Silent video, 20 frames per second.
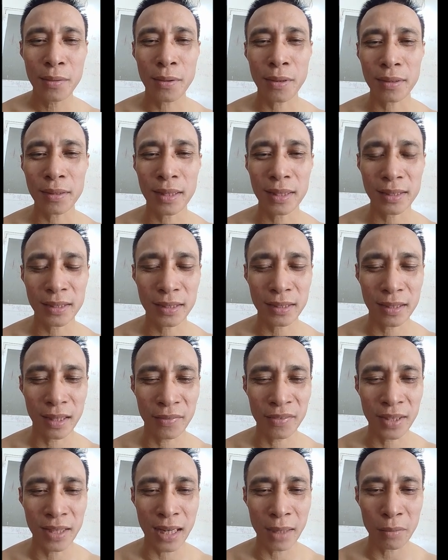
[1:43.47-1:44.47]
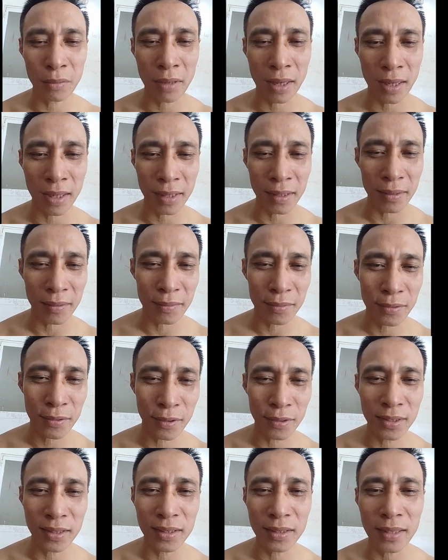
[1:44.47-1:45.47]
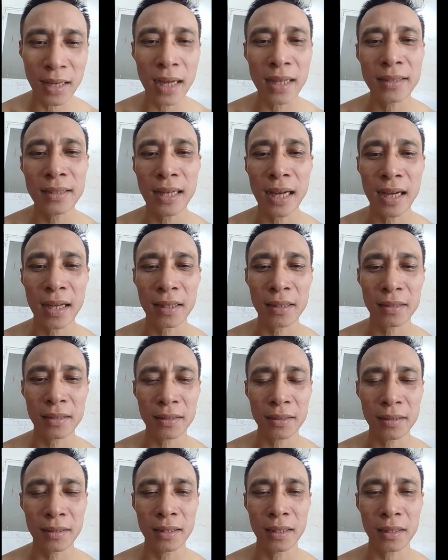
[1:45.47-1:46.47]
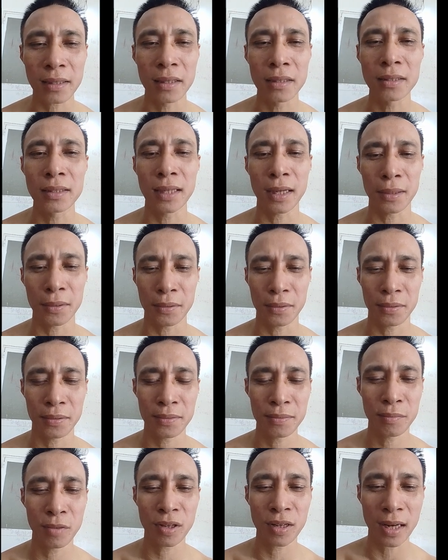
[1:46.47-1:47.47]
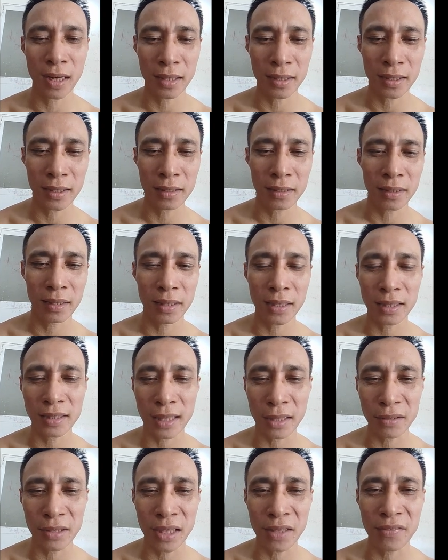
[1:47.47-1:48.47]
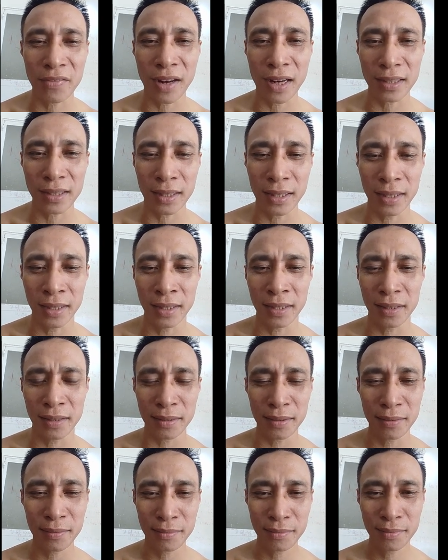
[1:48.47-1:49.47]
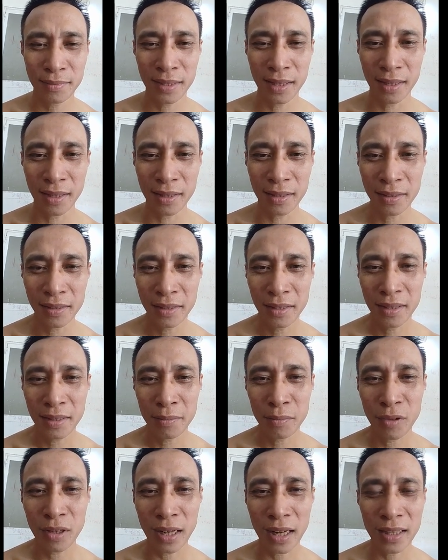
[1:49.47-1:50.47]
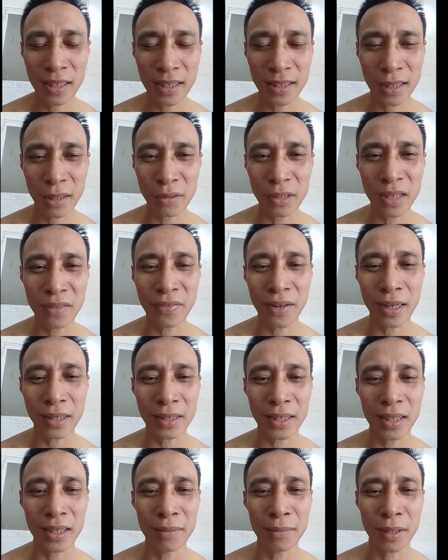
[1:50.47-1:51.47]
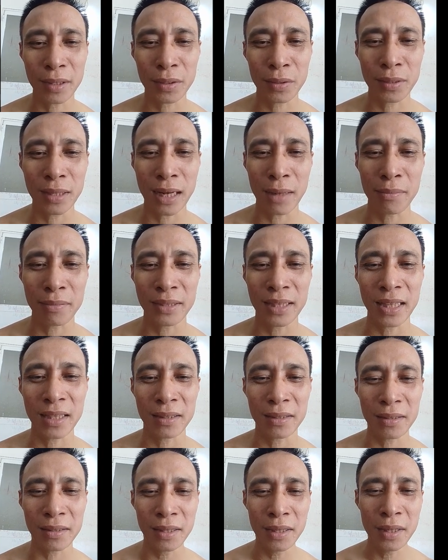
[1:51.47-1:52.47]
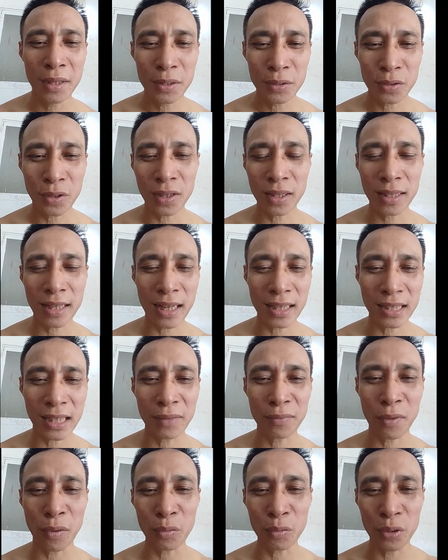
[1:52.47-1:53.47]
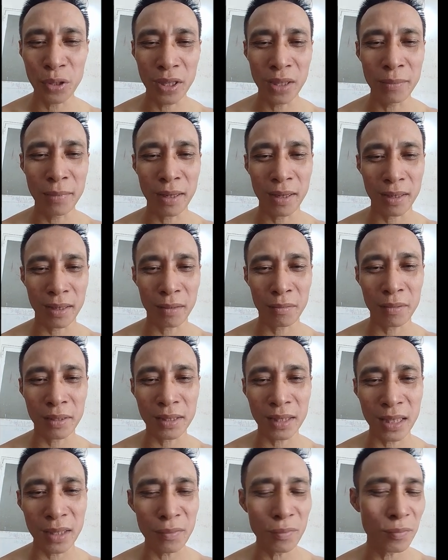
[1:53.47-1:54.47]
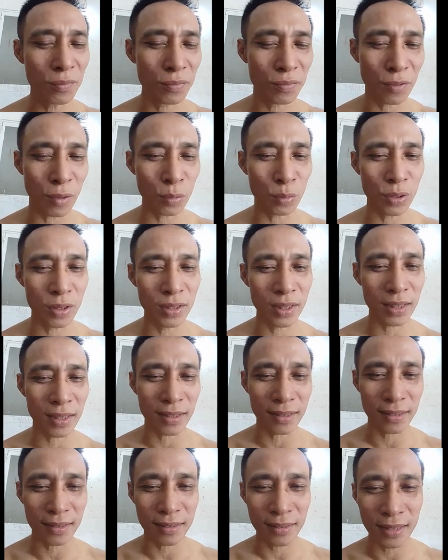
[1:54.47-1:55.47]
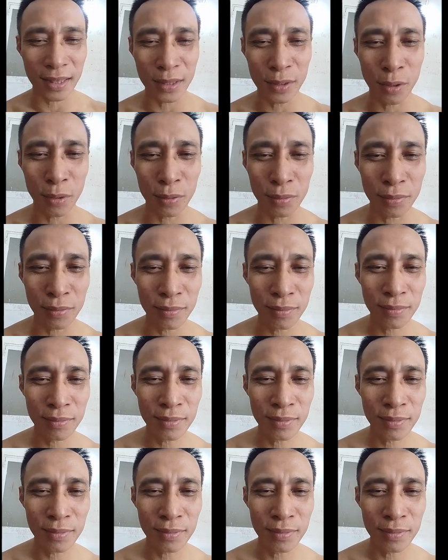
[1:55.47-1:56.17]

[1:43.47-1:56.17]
hoặc là ở Việt Nam chúng ta ấy, có những đại gia người ta cực giàu, một ngày người ta giao dịch vài tỷ nhá, một ngày ta giao dịch vài tỷ, mà tôi làm tranh cho người ta, tranh phong thủy mà ông ấy tính phong thủy rất là kinh khủng